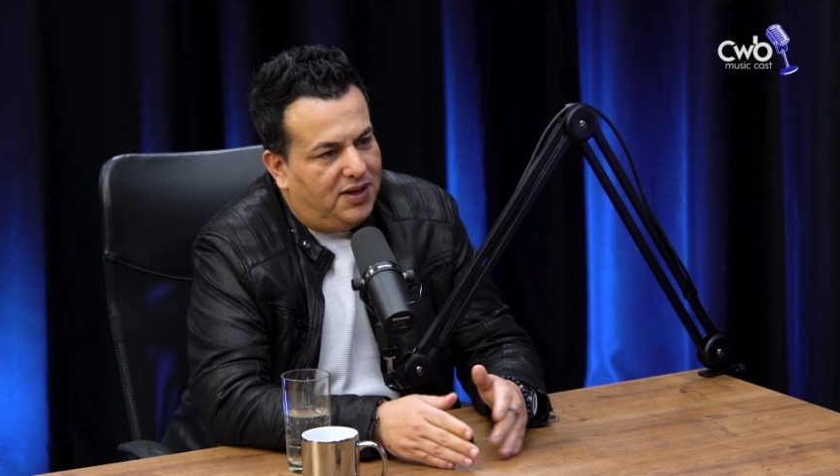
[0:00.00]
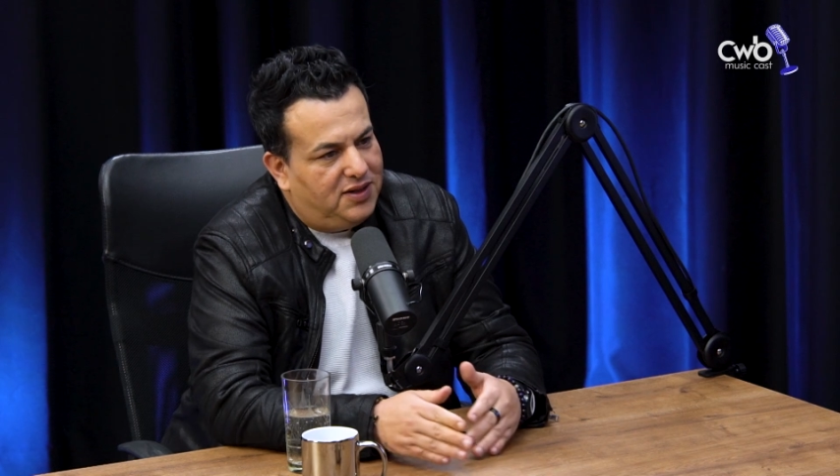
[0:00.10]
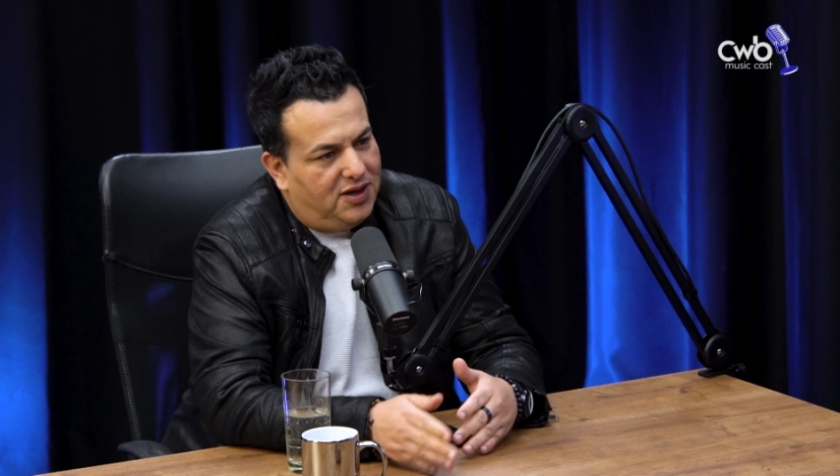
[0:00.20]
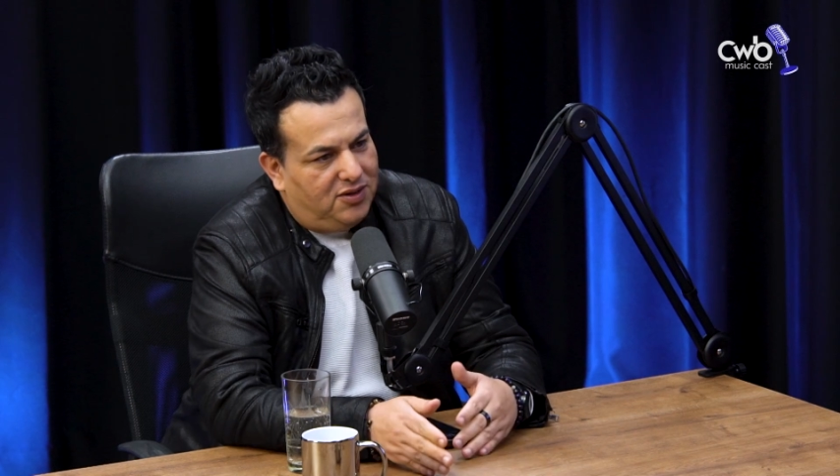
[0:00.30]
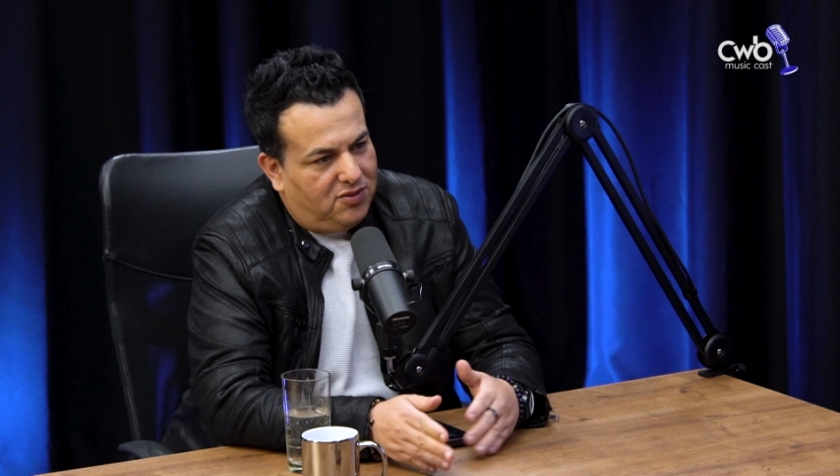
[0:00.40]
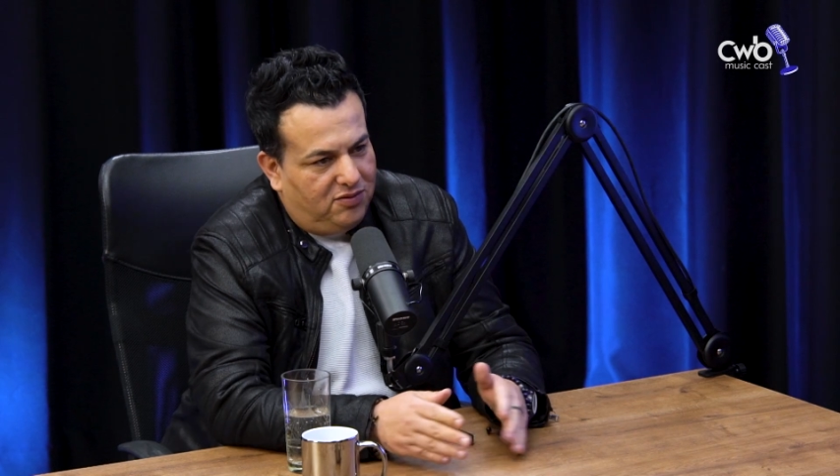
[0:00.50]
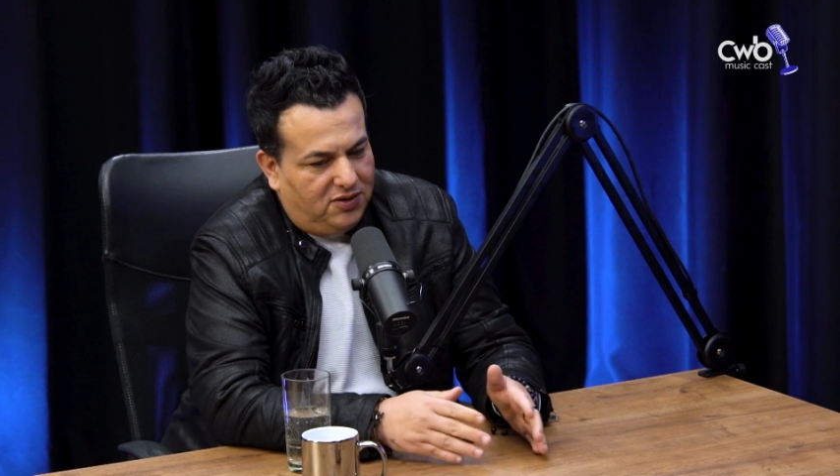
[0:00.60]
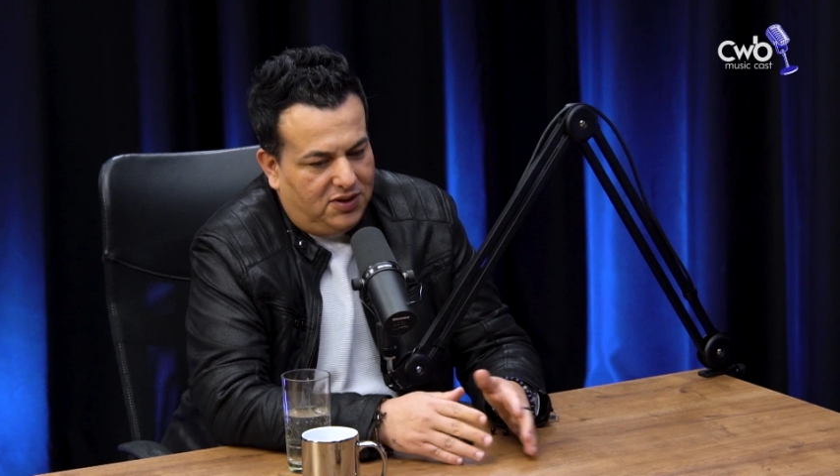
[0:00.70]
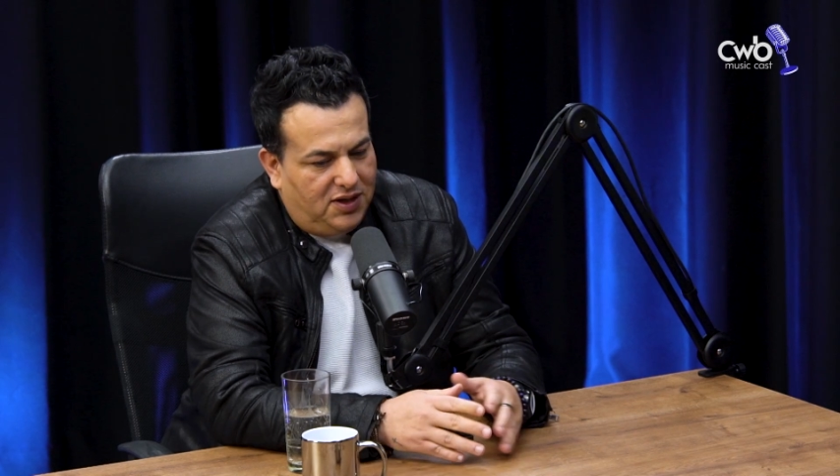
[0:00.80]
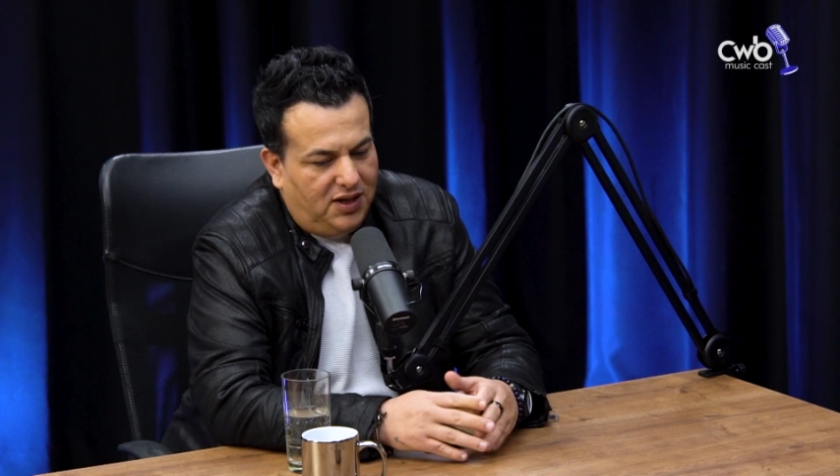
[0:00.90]
dar certo com
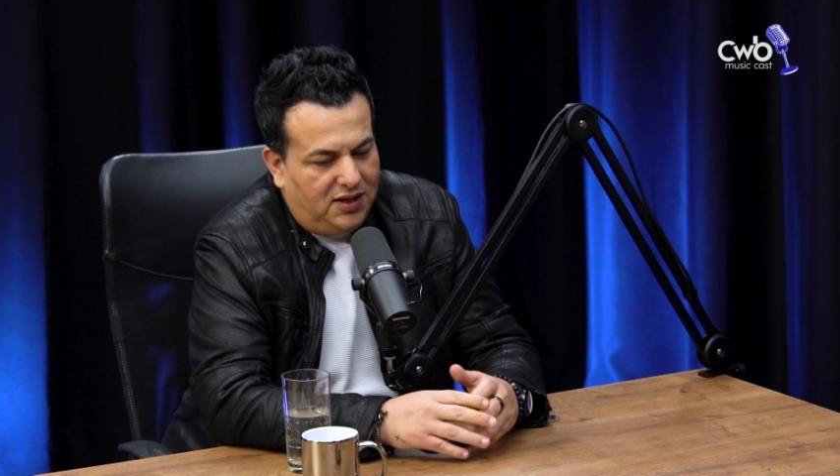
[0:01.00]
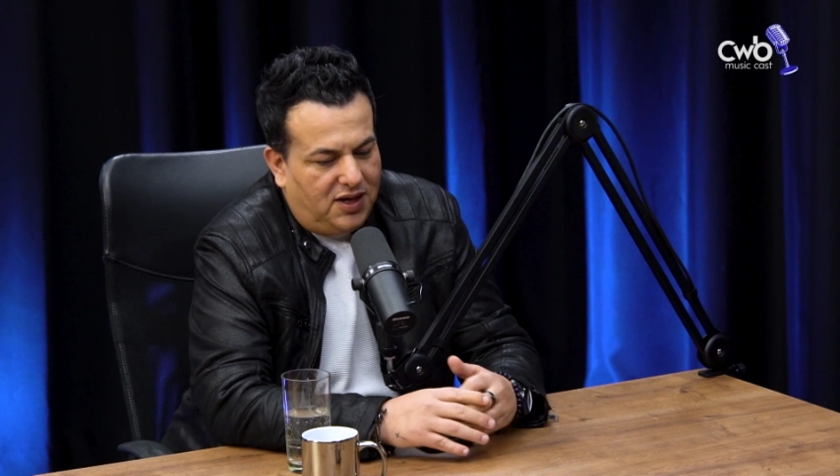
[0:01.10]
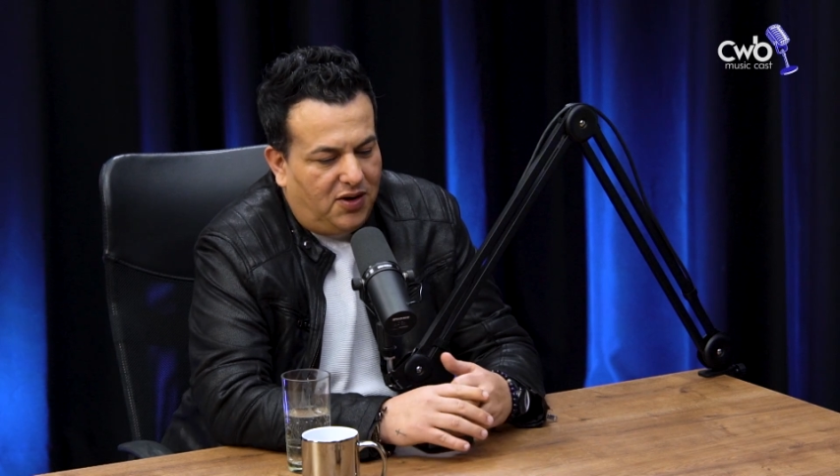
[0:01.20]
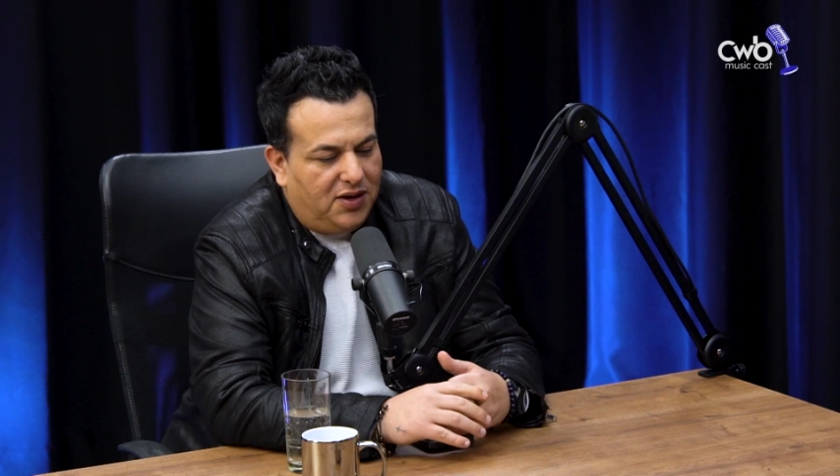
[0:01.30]
você e Verdade.